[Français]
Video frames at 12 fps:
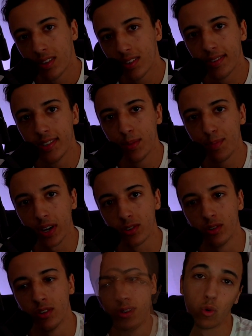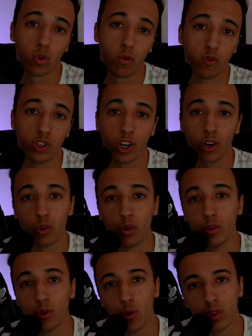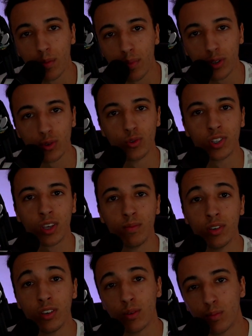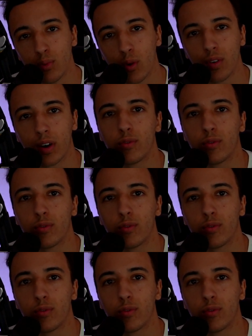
10 personnes. Autant vous dire qu'il ne comptait pas sur le streaming pour faire